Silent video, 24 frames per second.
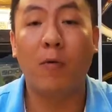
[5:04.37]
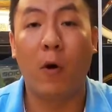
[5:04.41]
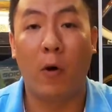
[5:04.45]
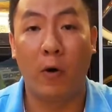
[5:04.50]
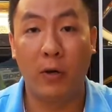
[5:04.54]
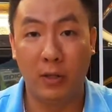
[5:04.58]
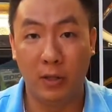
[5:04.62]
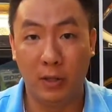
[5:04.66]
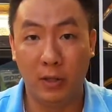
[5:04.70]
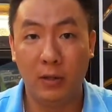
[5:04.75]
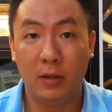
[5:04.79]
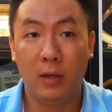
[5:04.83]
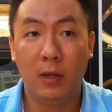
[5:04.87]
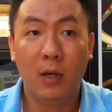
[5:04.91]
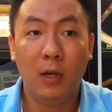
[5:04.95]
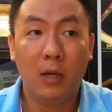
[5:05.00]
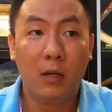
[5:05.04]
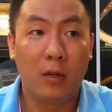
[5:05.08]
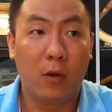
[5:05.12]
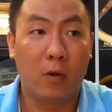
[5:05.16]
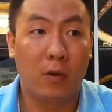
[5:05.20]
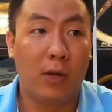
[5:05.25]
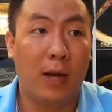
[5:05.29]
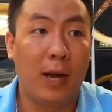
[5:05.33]
có vội được.
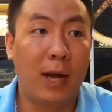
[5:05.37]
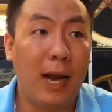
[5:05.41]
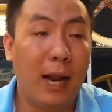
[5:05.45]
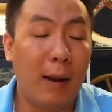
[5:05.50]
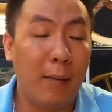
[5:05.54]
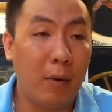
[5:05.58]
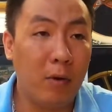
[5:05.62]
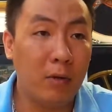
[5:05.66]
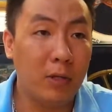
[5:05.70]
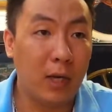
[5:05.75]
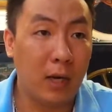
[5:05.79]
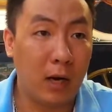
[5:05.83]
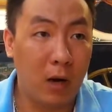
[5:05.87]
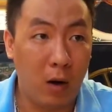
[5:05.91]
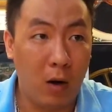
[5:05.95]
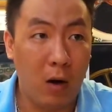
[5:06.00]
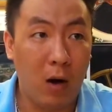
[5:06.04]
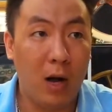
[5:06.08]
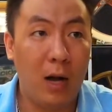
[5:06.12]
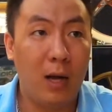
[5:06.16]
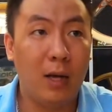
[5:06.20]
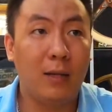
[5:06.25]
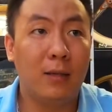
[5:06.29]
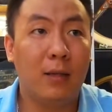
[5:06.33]
Còn những cái anh em nó Sài
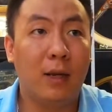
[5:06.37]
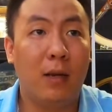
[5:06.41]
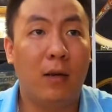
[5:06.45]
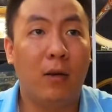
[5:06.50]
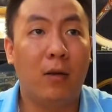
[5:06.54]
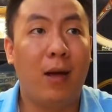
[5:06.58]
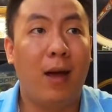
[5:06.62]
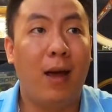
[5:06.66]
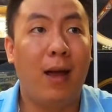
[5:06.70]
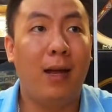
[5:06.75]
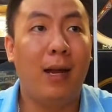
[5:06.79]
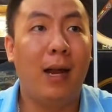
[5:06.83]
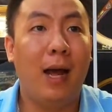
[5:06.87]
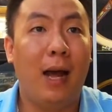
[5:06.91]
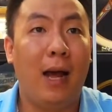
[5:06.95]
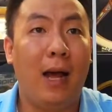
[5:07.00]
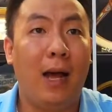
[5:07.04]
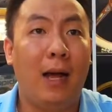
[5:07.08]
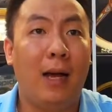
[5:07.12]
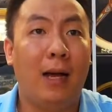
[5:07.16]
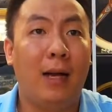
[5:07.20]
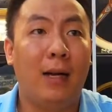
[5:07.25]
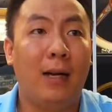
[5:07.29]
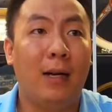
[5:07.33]
Gòn á thì có thể
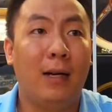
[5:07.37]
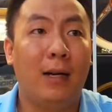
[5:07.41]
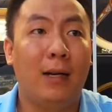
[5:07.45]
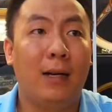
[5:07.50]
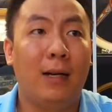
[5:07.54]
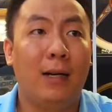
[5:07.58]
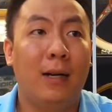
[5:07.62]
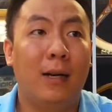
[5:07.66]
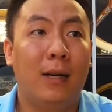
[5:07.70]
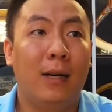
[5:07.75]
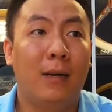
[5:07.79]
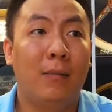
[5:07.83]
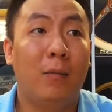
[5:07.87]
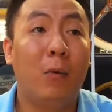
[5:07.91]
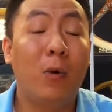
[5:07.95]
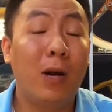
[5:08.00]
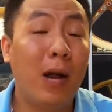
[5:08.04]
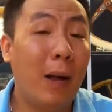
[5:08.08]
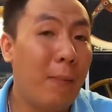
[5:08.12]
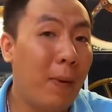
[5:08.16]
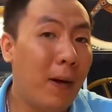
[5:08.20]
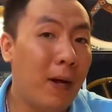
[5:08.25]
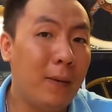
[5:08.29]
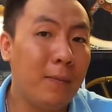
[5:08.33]
là muốn
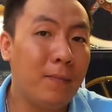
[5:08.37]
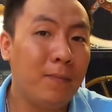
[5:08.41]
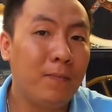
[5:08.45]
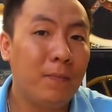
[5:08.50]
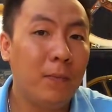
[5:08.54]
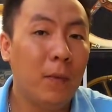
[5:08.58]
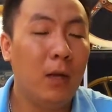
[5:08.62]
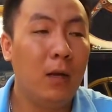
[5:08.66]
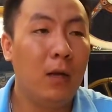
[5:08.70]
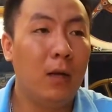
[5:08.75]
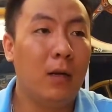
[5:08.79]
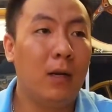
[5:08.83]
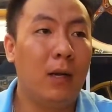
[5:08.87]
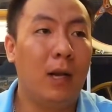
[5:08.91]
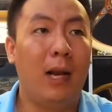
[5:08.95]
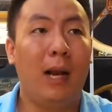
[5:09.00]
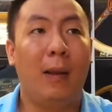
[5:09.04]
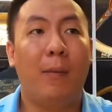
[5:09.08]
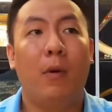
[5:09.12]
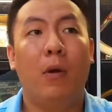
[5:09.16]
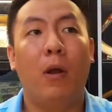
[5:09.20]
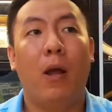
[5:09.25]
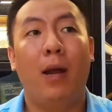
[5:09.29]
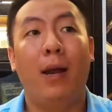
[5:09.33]
gấp á thì anh
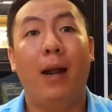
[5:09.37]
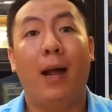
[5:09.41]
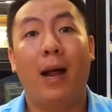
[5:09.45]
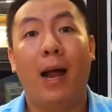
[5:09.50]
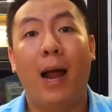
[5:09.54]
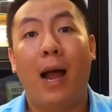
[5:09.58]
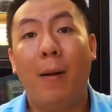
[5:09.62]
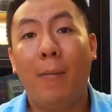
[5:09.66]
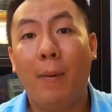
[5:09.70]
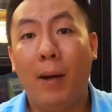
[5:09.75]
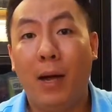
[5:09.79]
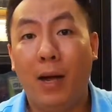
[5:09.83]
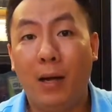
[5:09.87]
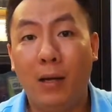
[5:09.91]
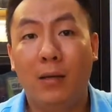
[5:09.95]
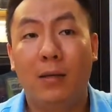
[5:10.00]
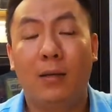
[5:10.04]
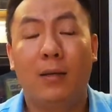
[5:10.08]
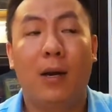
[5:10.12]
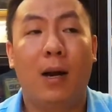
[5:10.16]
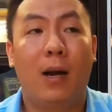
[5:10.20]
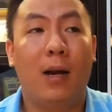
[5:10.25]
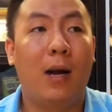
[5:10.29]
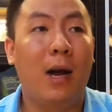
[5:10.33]
em có thể đặt Grab ha,
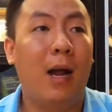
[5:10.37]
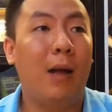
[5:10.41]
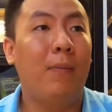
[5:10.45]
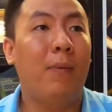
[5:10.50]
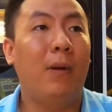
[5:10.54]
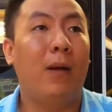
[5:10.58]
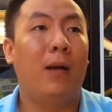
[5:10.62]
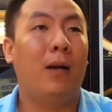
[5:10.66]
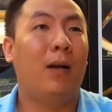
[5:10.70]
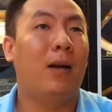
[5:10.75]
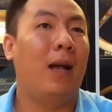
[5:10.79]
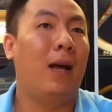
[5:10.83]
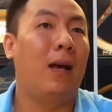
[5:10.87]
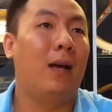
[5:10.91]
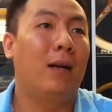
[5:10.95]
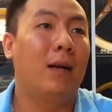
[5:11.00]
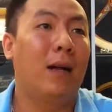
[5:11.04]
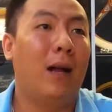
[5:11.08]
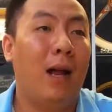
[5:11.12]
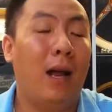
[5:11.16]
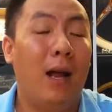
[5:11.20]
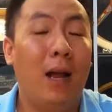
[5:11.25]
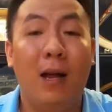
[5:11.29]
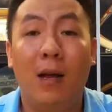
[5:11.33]
đặt Grab ha,
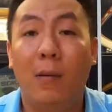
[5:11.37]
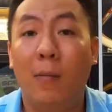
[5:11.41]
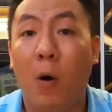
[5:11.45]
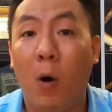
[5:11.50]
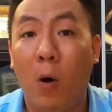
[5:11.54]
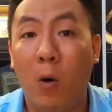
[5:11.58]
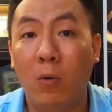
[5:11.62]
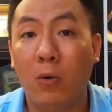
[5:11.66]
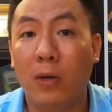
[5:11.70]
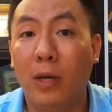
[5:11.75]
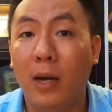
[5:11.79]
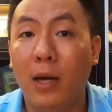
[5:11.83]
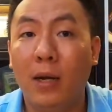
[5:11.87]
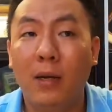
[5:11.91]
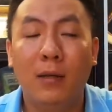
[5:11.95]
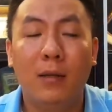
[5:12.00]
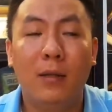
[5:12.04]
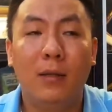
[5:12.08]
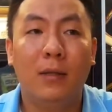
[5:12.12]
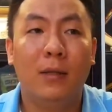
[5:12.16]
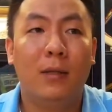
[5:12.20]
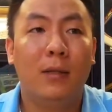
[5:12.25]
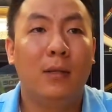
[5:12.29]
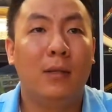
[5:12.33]
đặt Ahamo gì đó
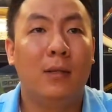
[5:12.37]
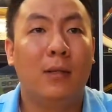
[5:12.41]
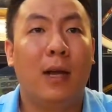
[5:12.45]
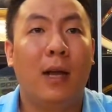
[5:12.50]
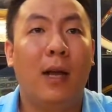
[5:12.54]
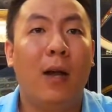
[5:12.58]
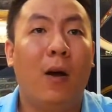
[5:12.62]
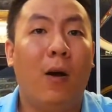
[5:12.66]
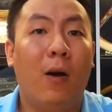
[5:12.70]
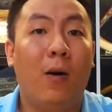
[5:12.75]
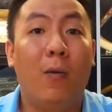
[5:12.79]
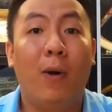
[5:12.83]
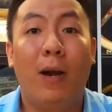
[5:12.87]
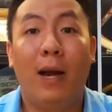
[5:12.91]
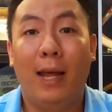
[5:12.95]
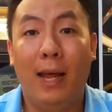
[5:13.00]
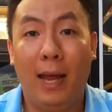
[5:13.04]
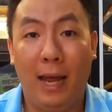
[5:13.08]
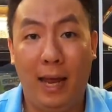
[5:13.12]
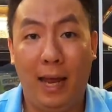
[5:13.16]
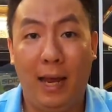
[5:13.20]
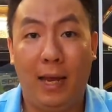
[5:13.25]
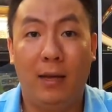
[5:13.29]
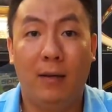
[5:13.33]
để họ qua
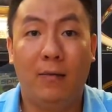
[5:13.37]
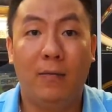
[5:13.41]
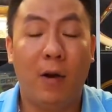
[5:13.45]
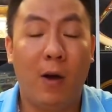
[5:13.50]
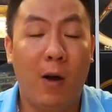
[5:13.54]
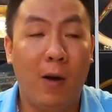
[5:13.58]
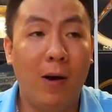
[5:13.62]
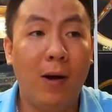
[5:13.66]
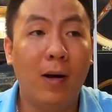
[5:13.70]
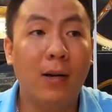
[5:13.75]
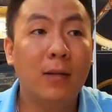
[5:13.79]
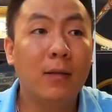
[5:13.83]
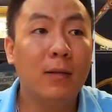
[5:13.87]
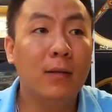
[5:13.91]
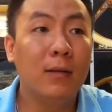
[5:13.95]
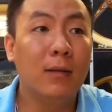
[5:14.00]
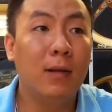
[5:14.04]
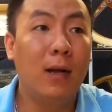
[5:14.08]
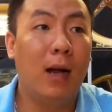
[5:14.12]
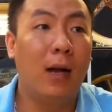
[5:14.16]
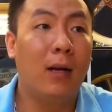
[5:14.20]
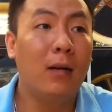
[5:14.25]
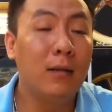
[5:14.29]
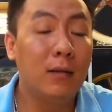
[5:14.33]
lấy hàng, họ
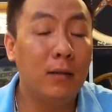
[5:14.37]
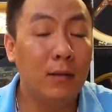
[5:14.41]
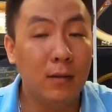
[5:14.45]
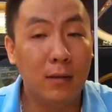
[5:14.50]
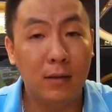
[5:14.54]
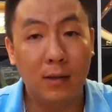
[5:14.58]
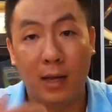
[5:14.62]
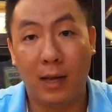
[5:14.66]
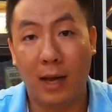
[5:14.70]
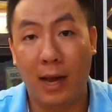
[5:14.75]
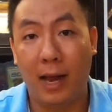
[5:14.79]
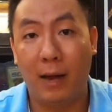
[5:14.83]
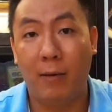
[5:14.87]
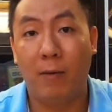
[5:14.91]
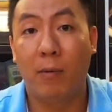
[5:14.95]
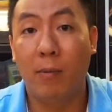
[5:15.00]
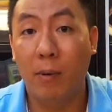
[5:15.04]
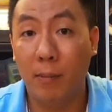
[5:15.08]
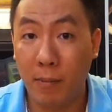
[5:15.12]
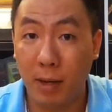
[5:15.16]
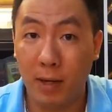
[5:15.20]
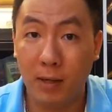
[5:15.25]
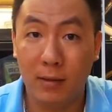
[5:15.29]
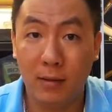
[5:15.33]
ấn trước tiền hàng vào
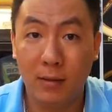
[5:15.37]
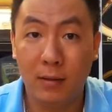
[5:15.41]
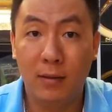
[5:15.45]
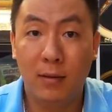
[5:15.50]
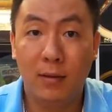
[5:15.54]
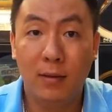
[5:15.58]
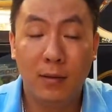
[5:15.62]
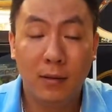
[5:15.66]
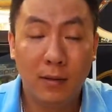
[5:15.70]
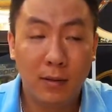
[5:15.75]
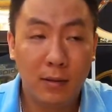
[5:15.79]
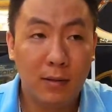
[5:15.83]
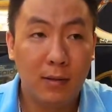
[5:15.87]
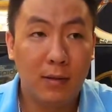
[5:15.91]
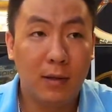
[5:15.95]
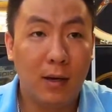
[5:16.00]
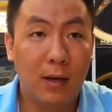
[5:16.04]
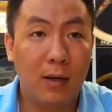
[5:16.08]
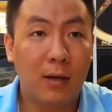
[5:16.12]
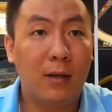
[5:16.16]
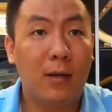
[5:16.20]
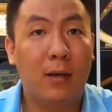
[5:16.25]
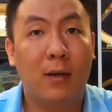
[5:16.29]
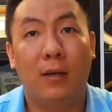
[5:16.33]
bên mình
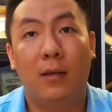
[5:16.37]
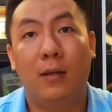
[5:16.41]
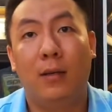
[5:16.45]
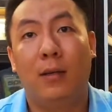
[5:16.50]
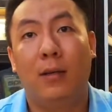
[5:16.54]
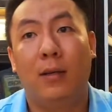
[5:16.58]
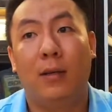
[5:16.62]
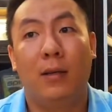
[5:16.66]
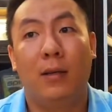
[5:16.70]
đó, rồi